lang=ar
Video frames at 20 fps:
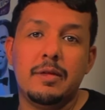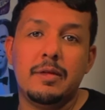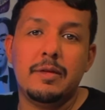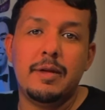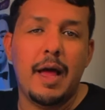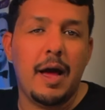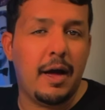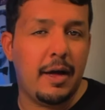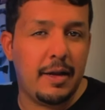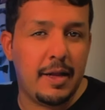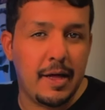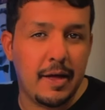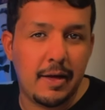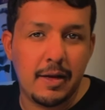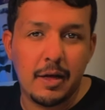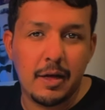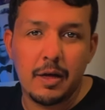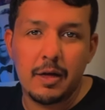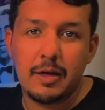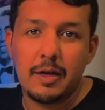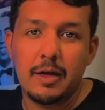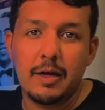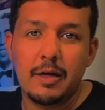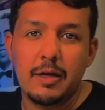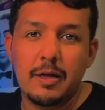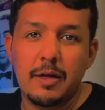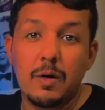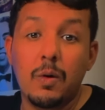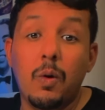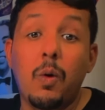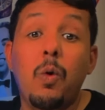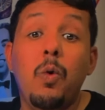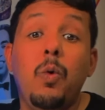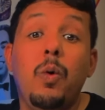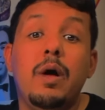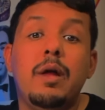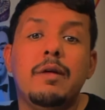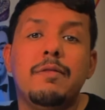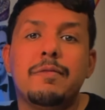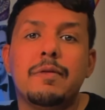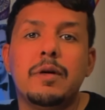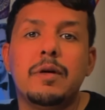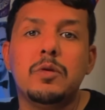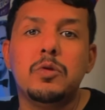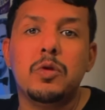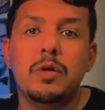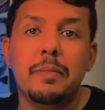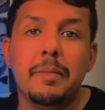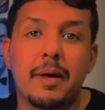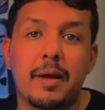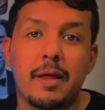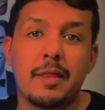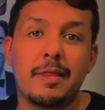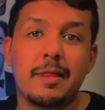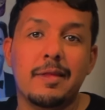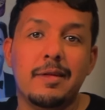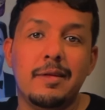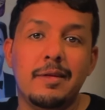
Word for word: لا لا لا لا وهو على فراش المرض